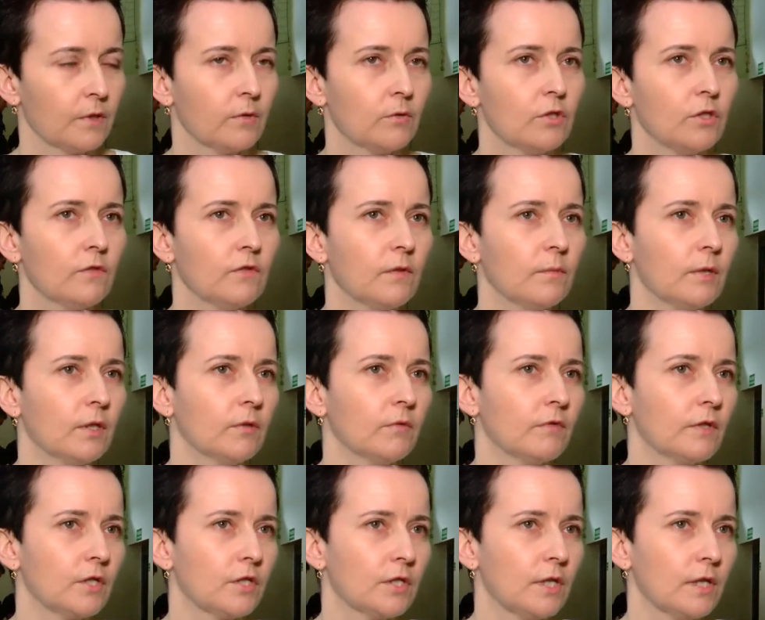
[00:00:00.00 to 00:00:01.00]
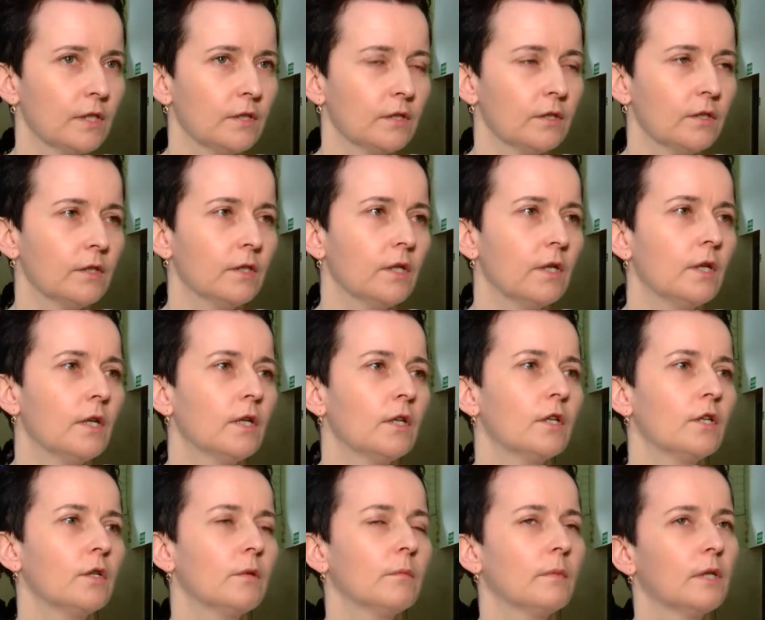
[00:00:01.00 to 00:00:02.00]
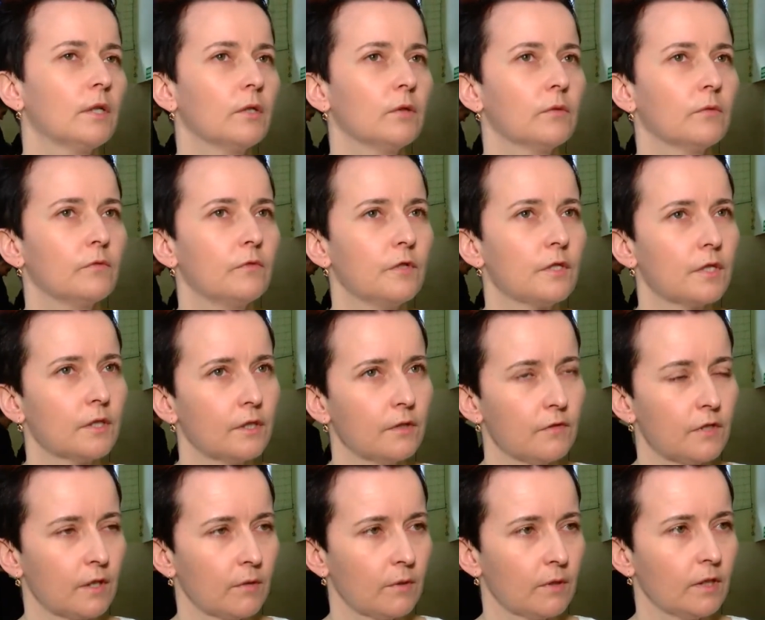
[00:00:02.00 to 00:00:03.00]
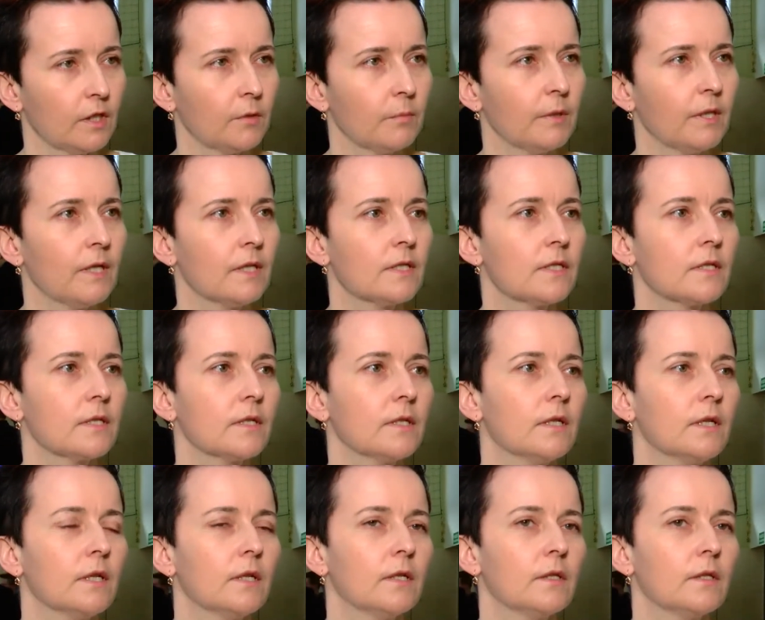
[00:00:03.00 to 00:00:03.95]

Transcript: Uczniowie mają warsztaty, e, mają wizyty w zakładach pracy,